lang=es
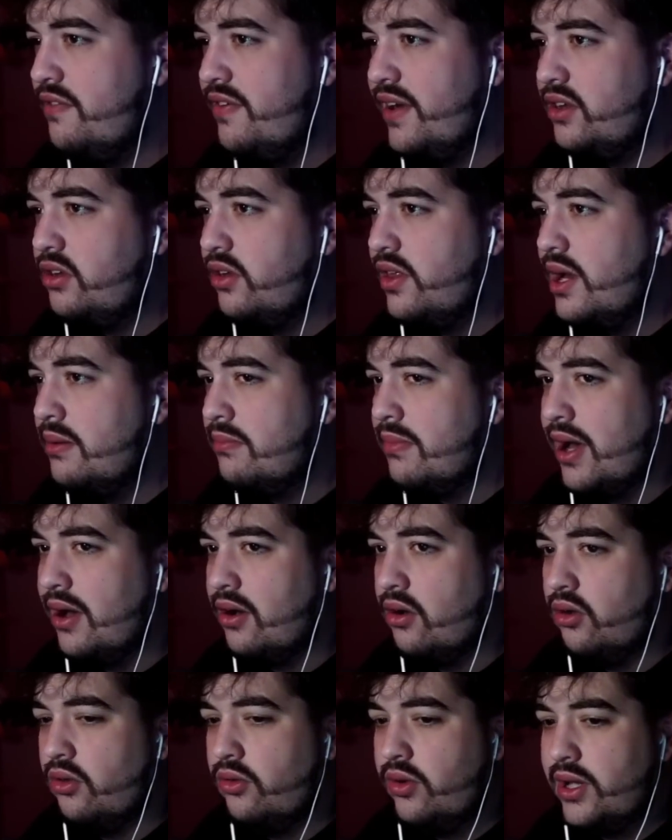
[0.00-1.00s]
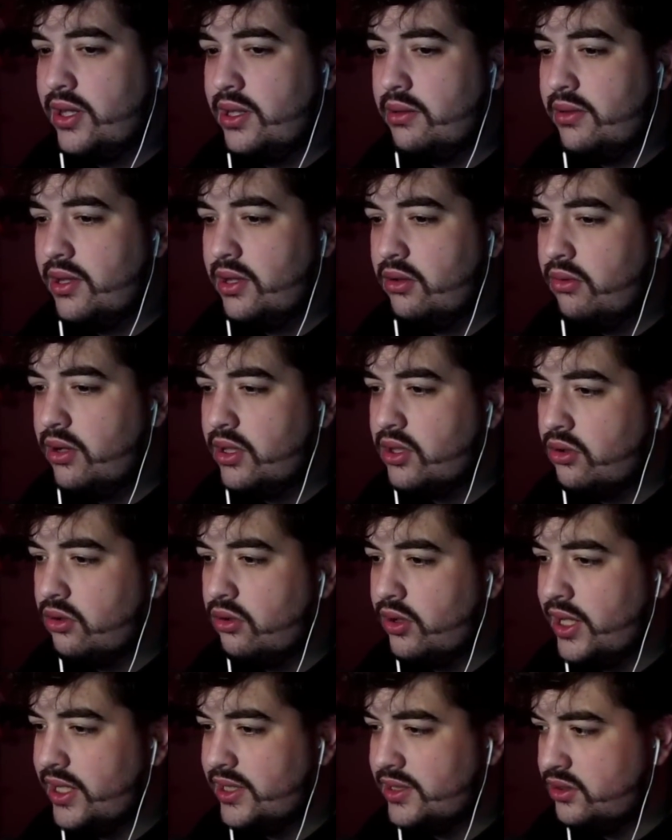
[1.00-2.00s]
el efecto del mango durante 24
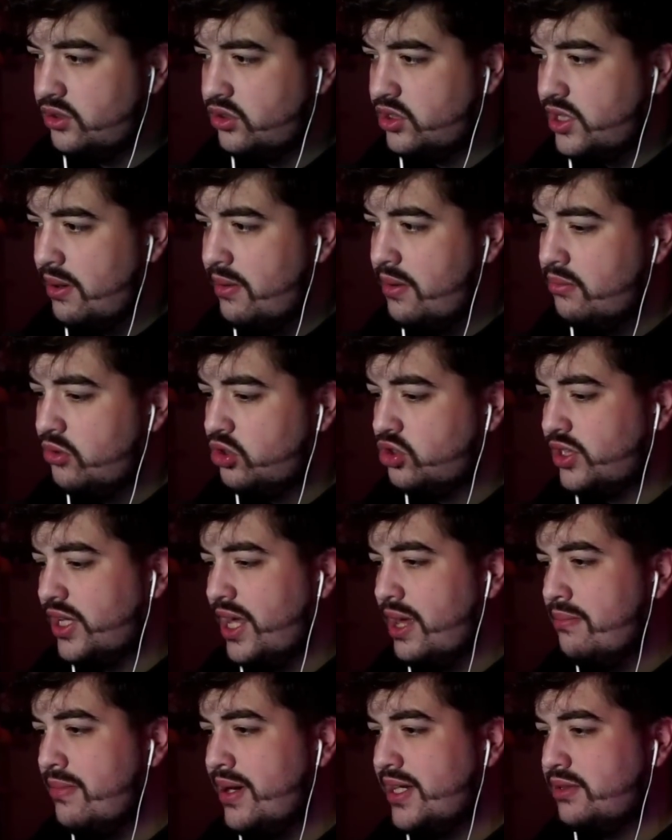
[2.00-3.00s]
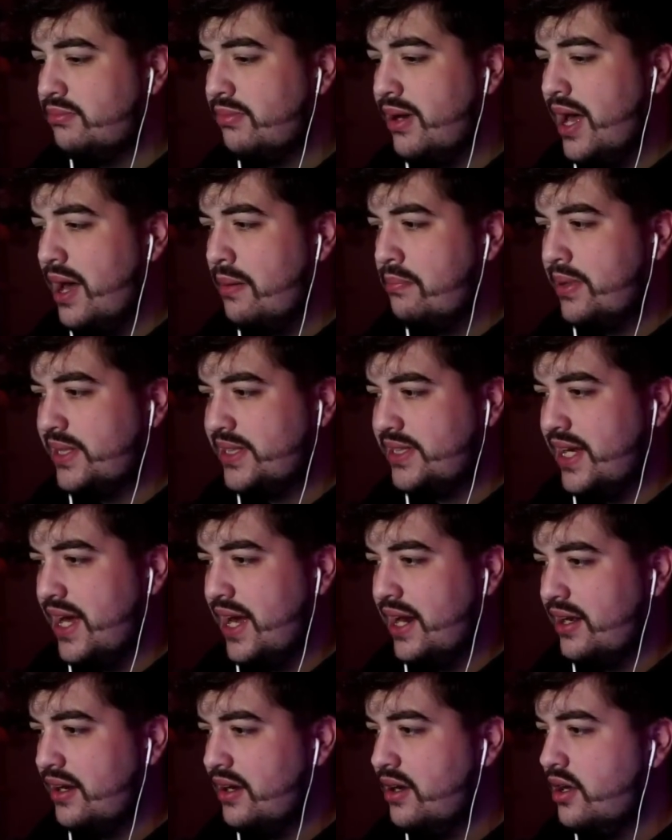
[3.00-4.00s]
horas. No sabemos qué más va a
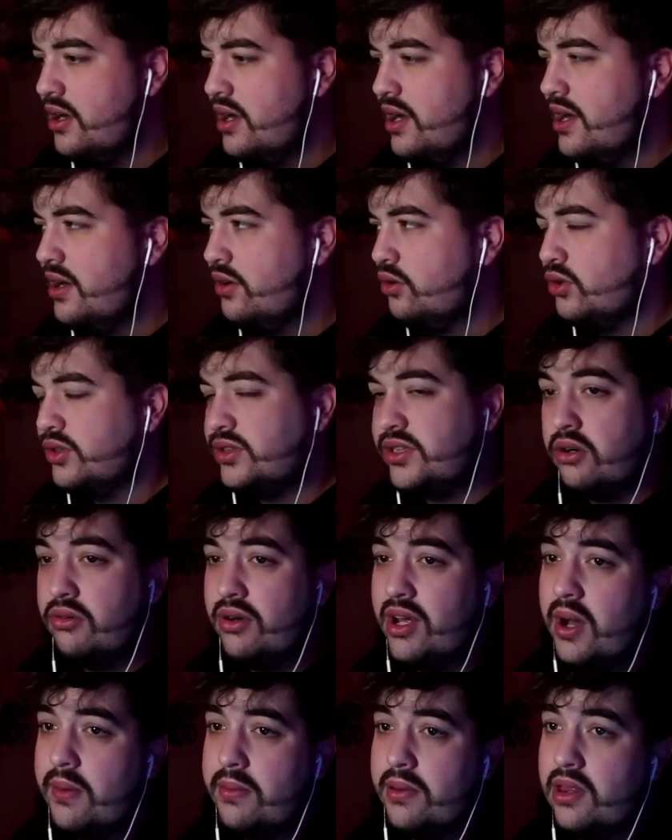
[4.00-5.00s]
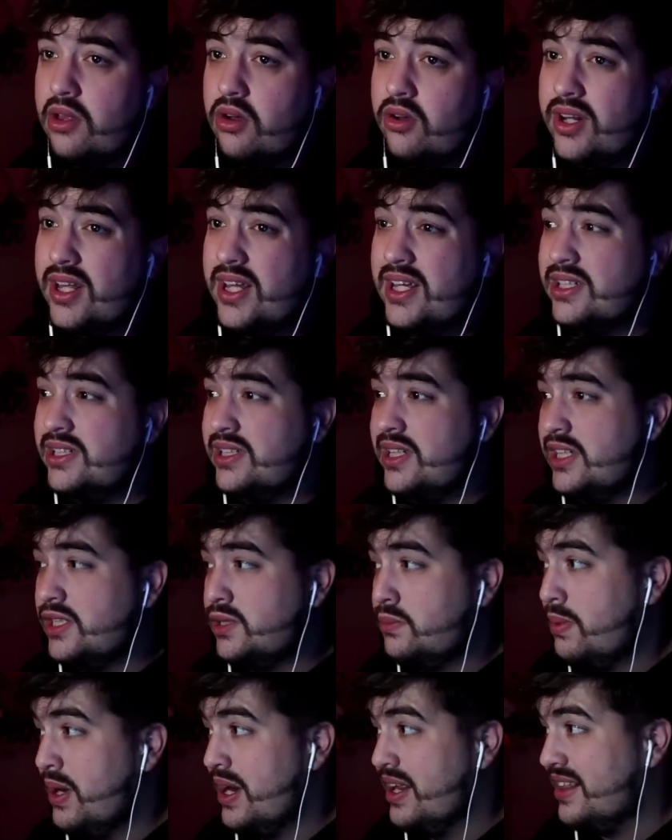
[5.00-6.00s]
pasar. Nuestra única opción es
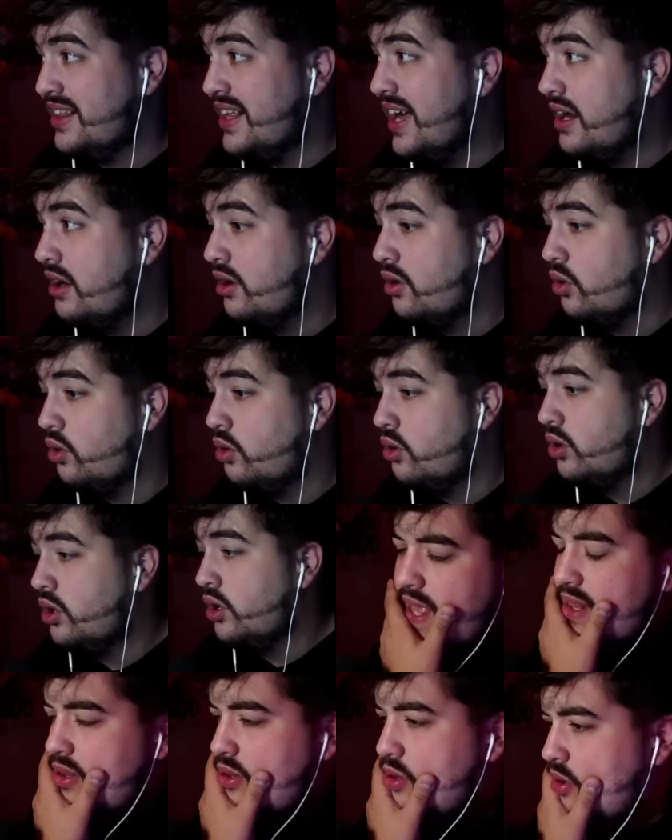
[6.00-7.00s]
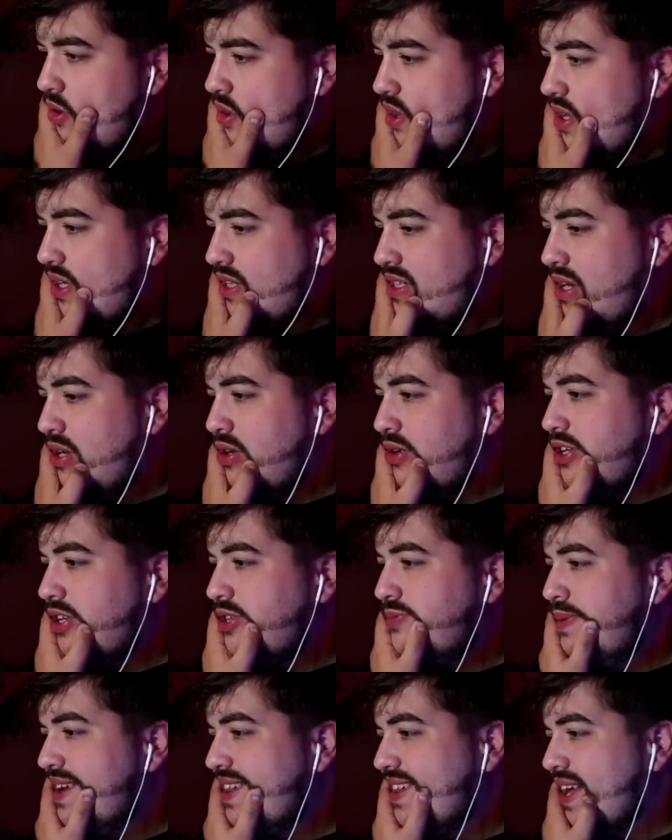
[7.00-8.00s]
despertarlo. Entonces, si lo
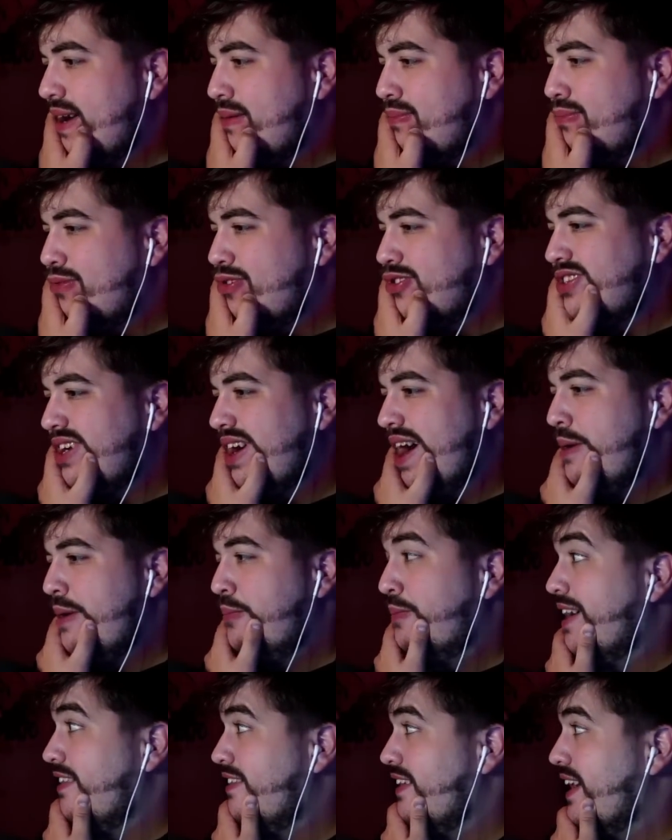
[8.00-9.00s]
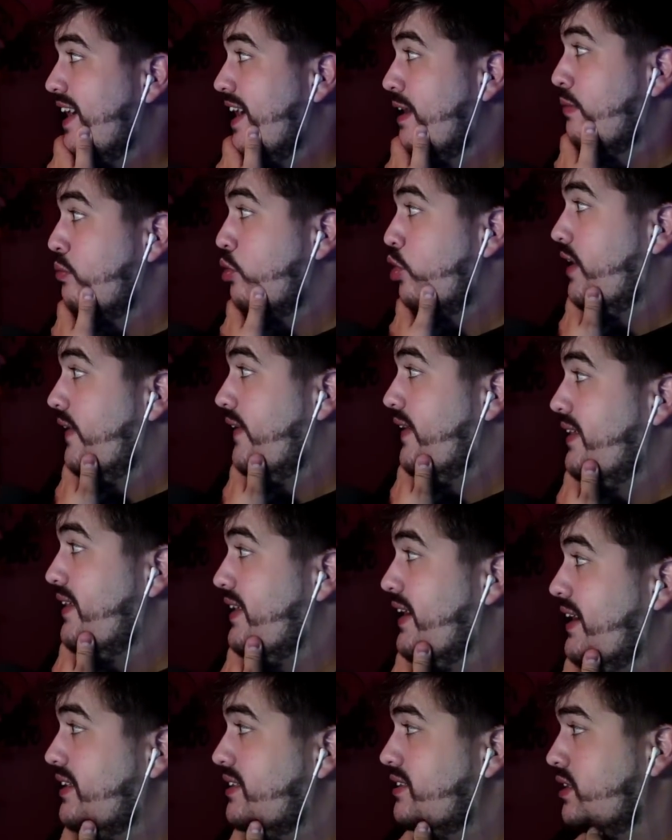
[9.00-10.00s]
despertamos, ¿aparecerá la monja
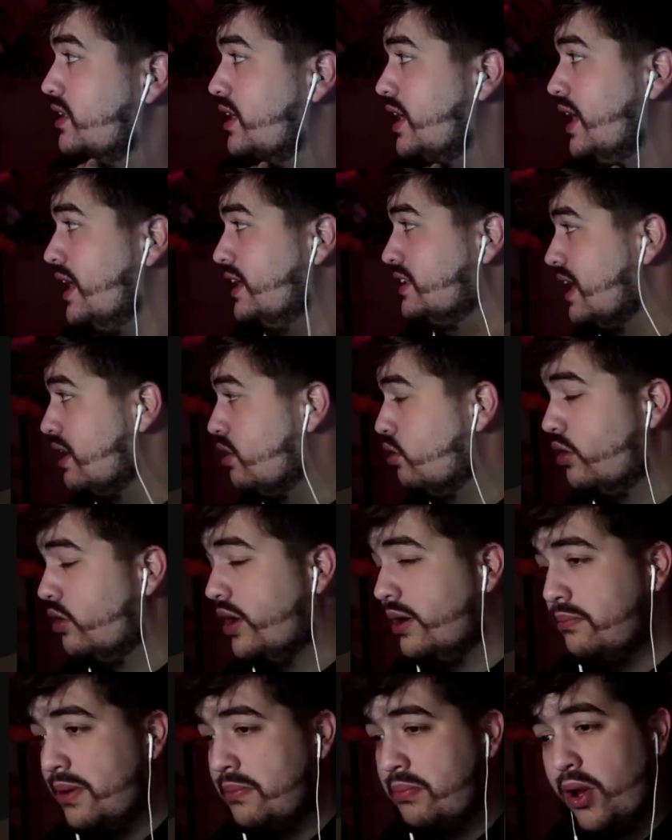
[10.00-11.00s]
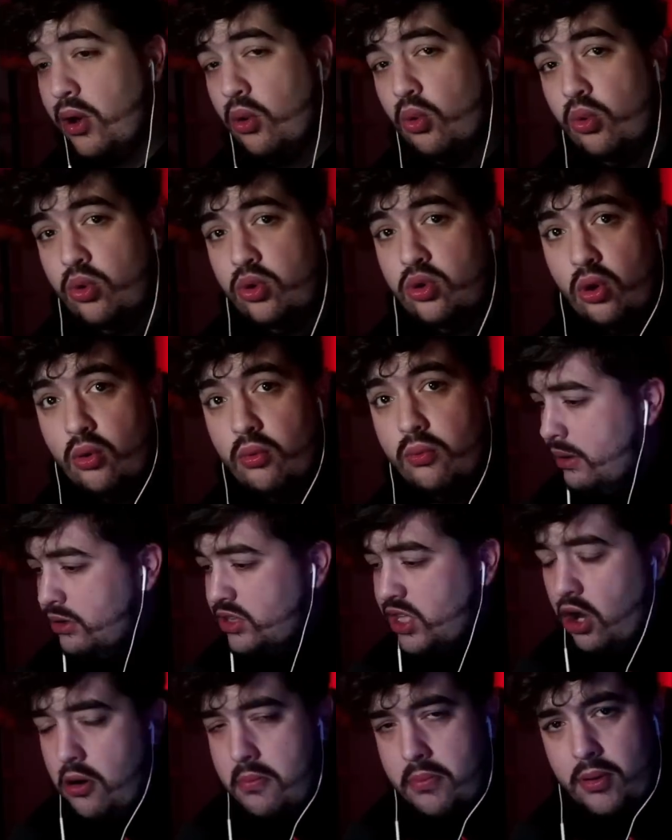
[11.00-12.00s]
detrás? Es algo que me pregunto.
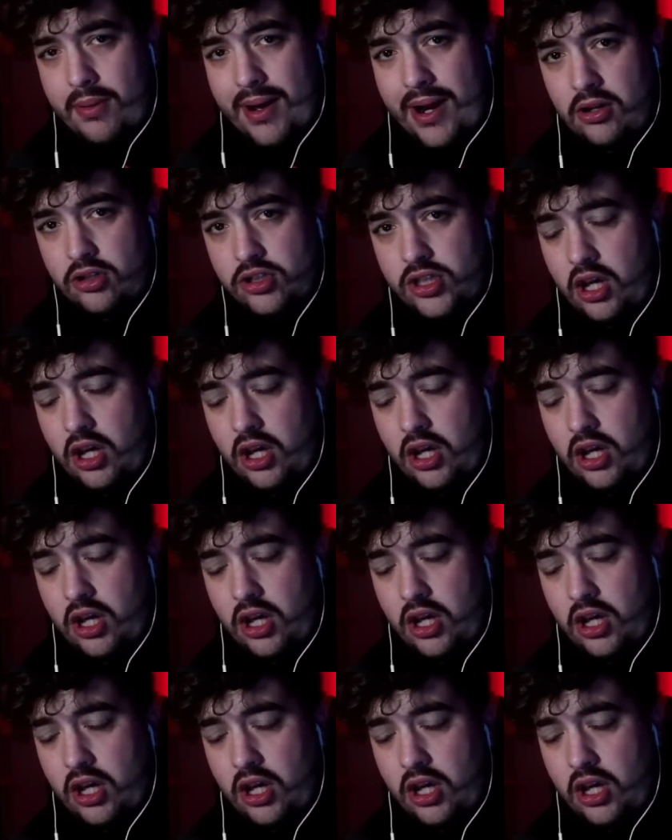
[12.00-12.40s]
Vamos a comprobarlo,